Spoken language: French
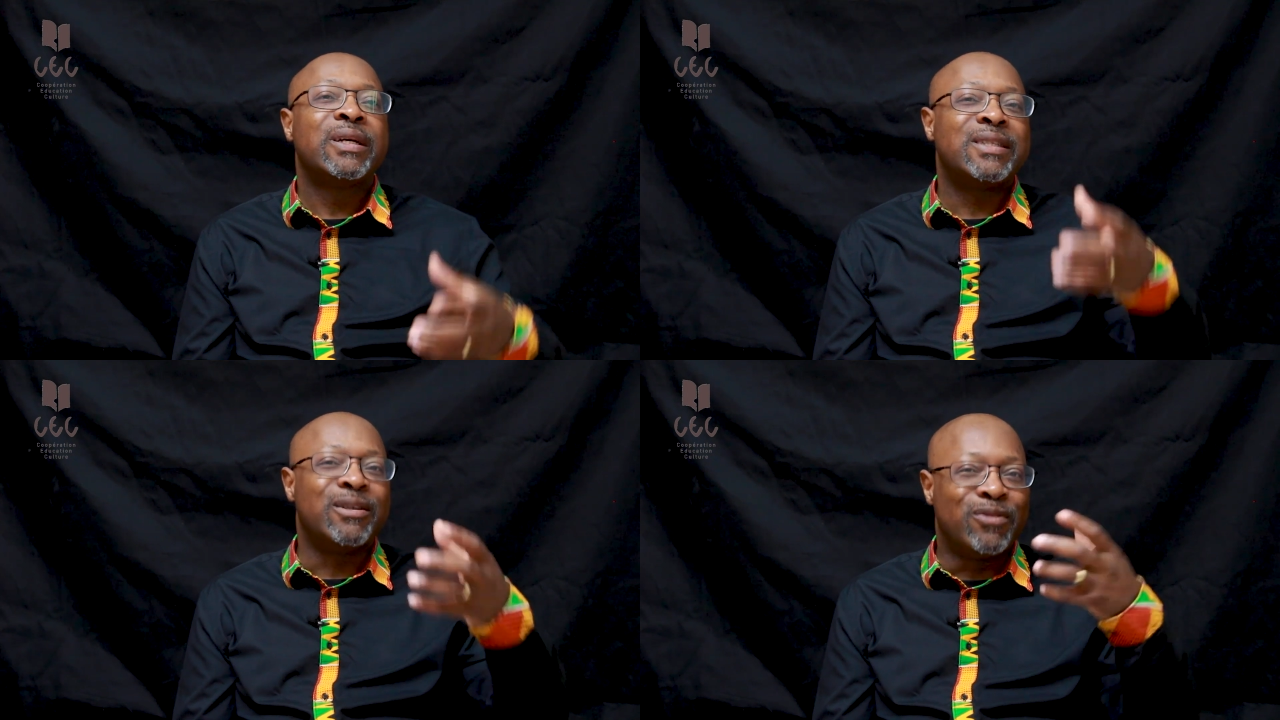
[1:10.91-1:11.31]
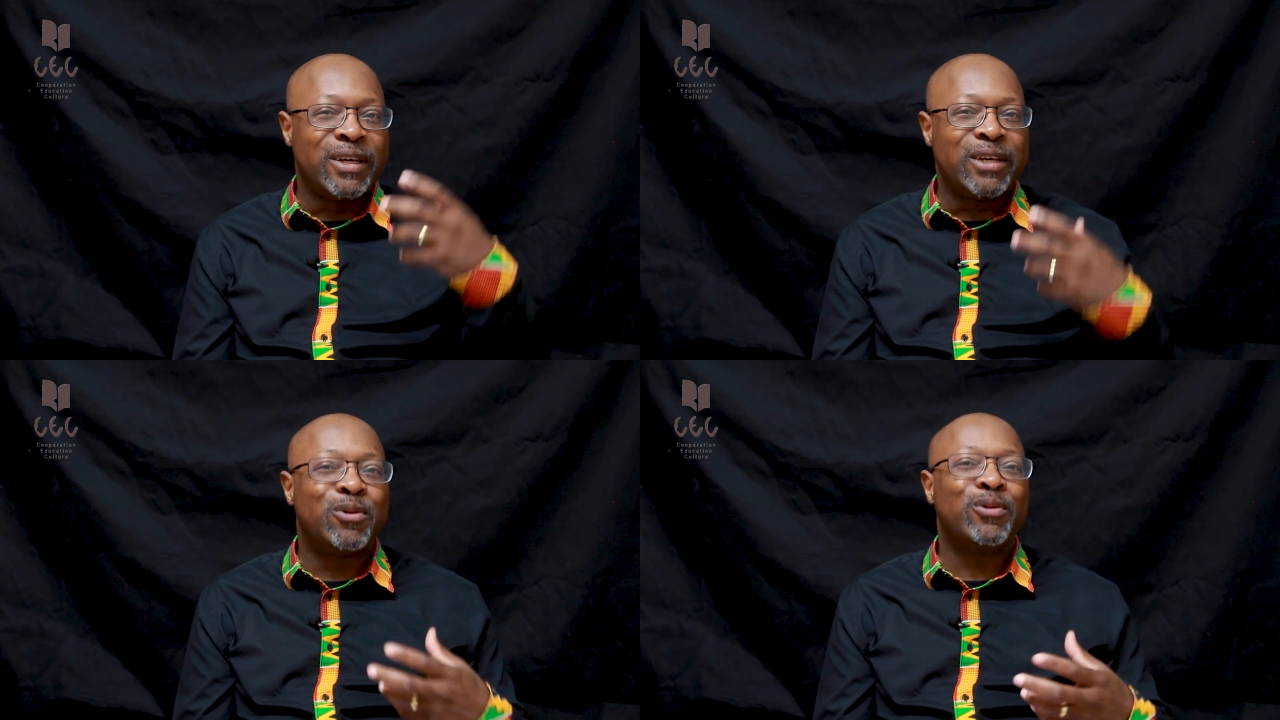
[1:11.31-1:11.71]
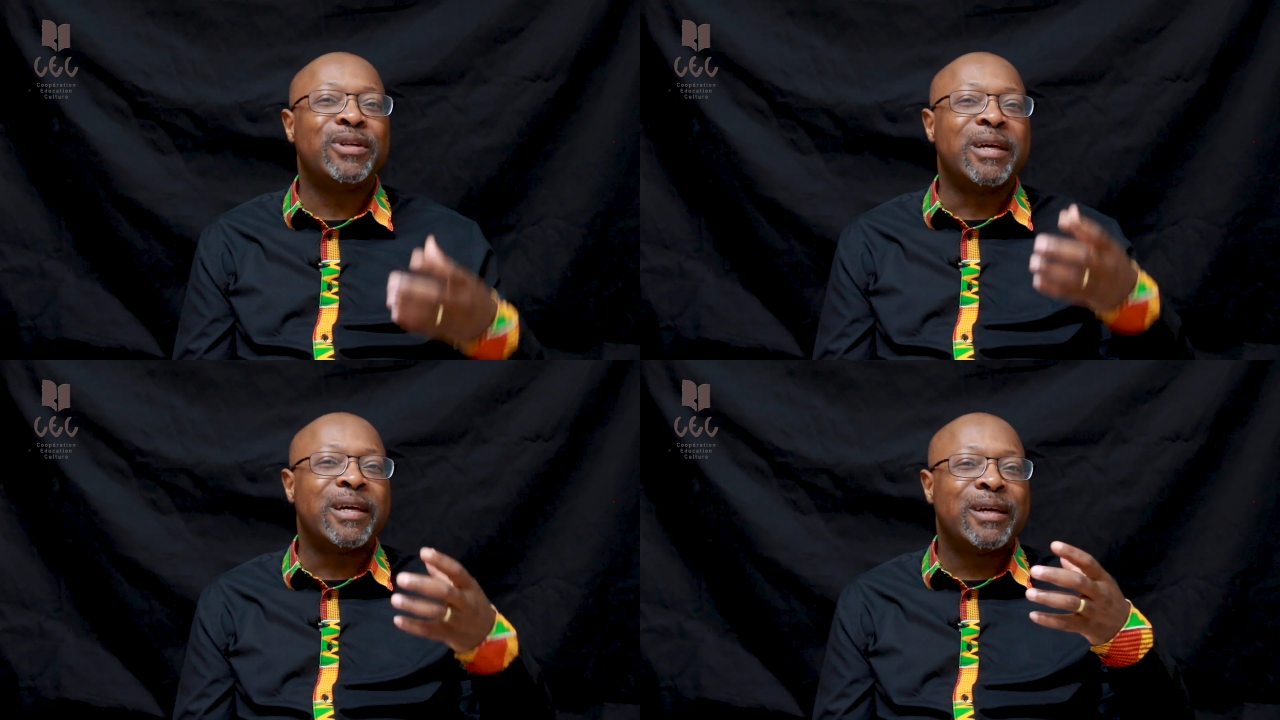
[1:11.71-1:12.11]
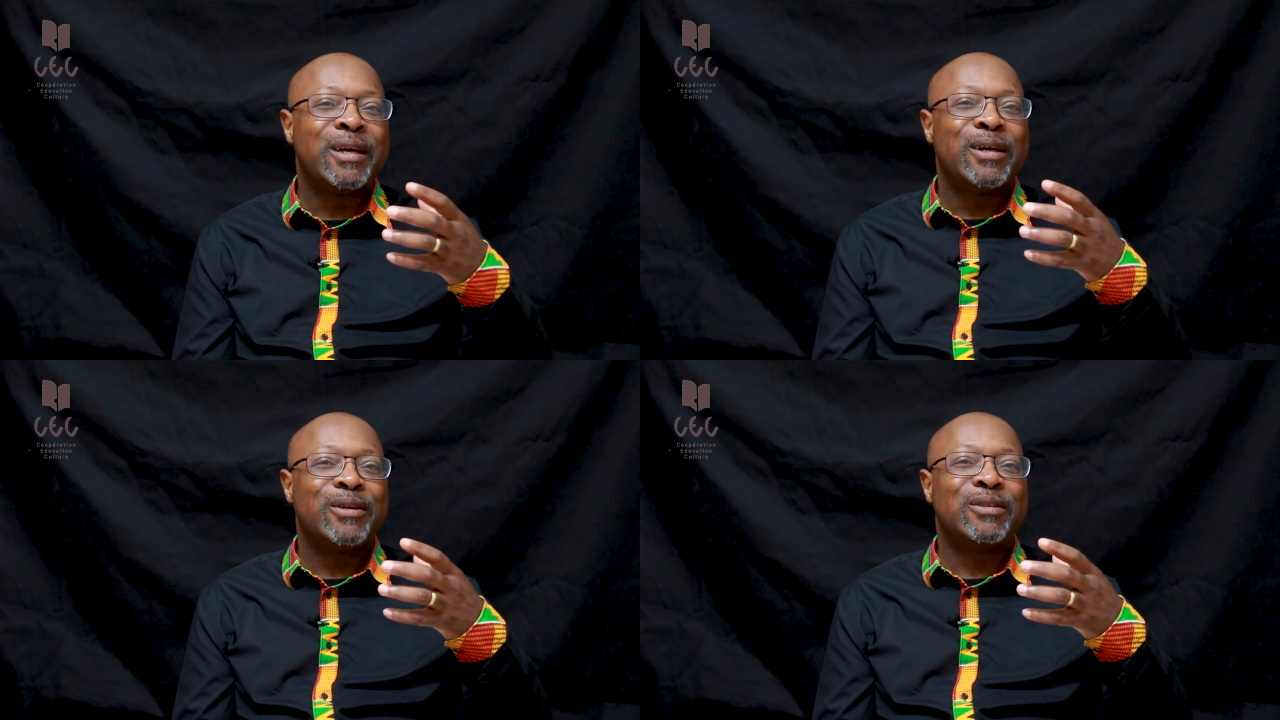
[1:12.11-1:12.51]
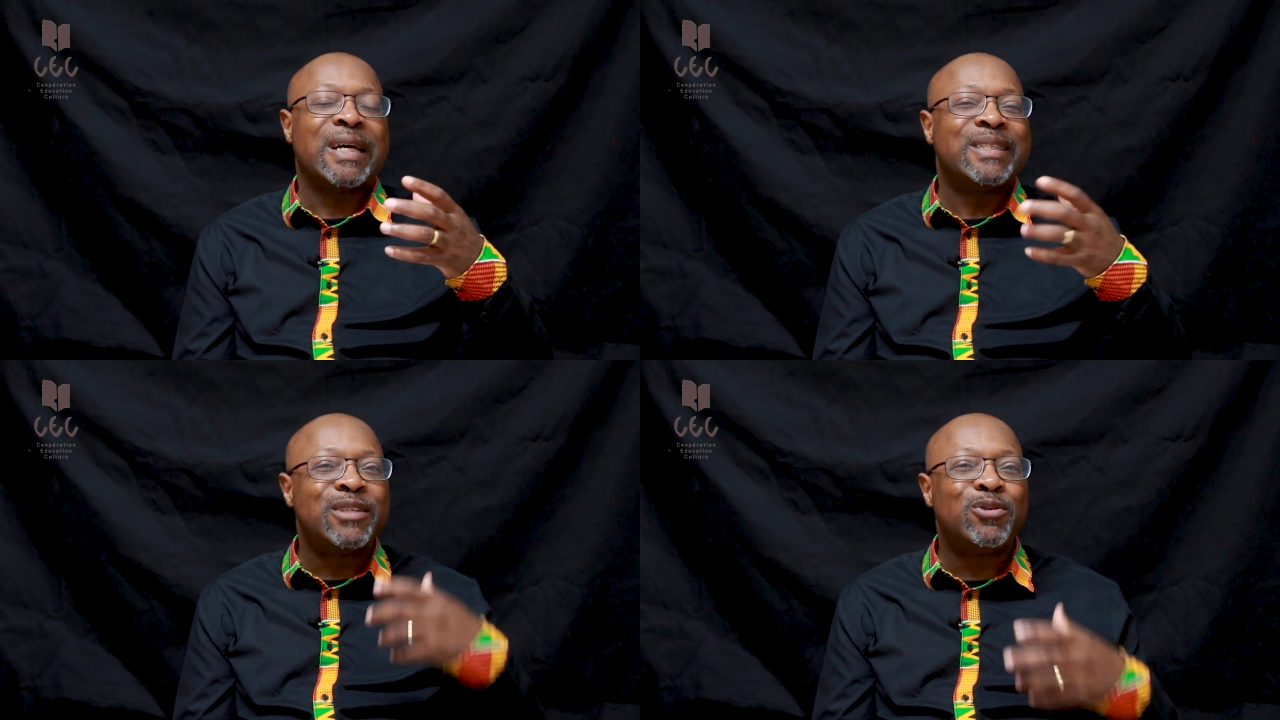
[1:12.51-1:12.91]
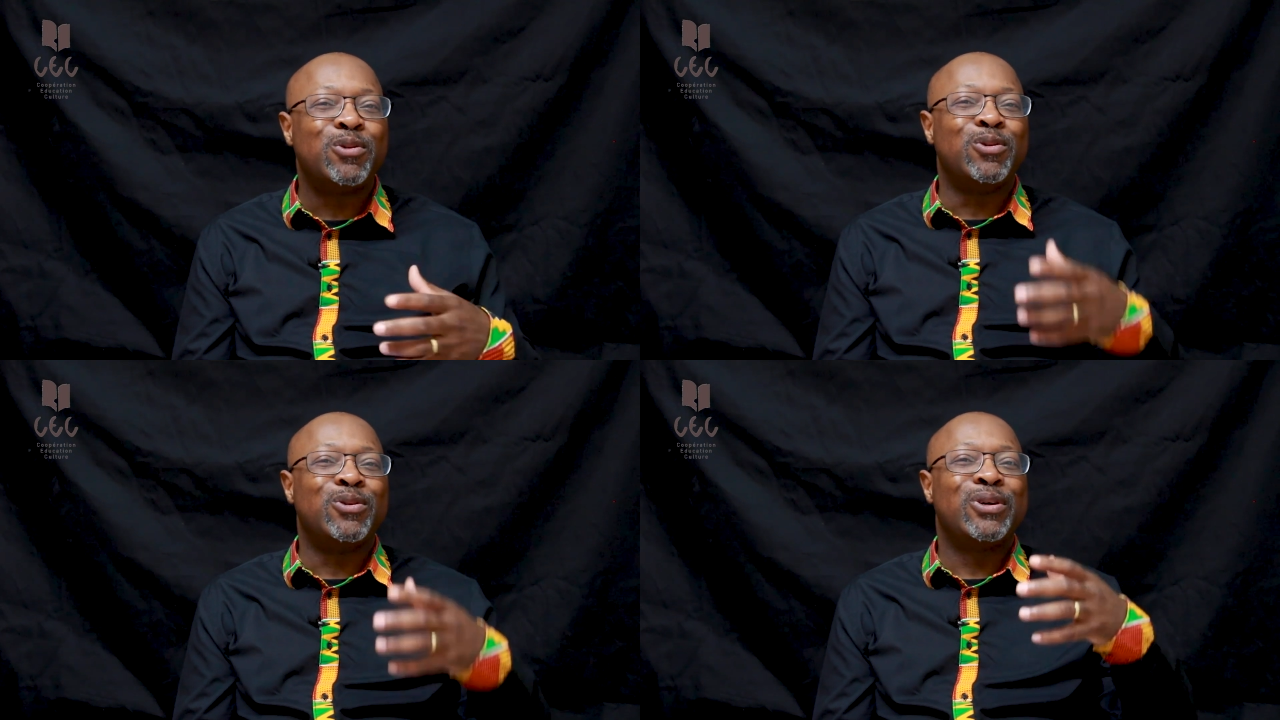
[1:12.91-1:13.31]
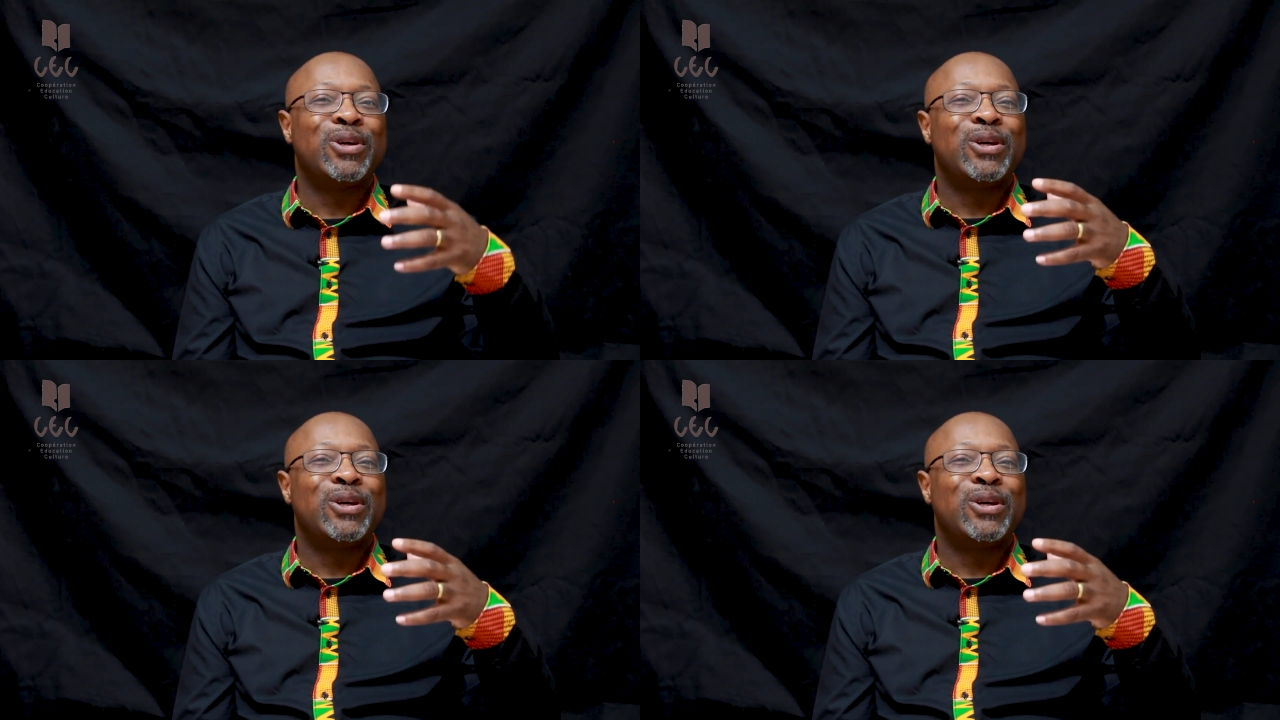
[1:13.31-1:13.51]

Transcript: s'ils véhiculent des attitudes,